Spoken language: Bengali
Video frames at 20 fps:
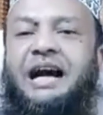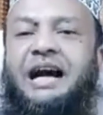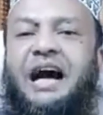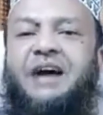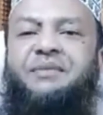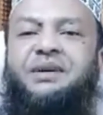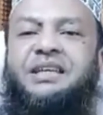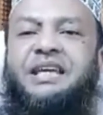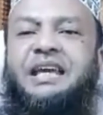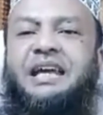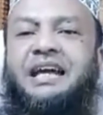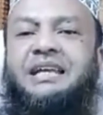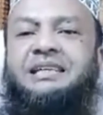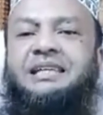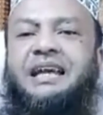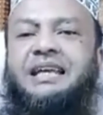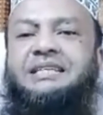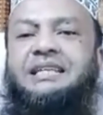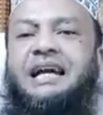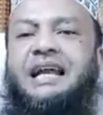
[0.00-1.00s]
আমাদের এখান
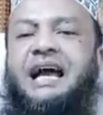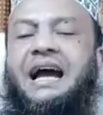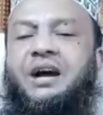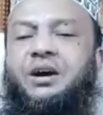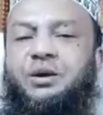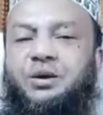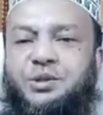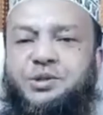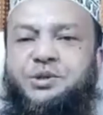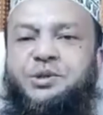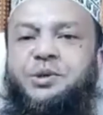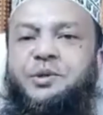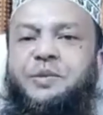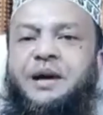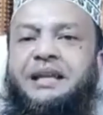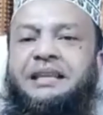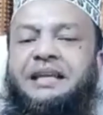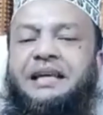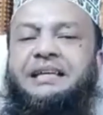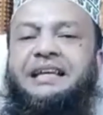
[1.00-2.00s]
থেকে যারা খরচ
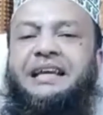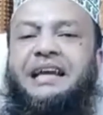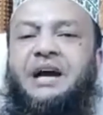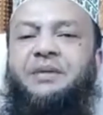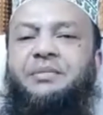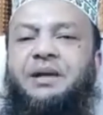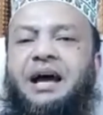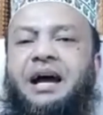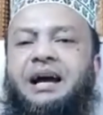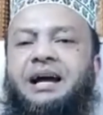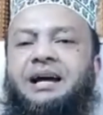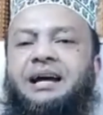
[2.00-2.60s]
করবেন তাদেরকে আমরা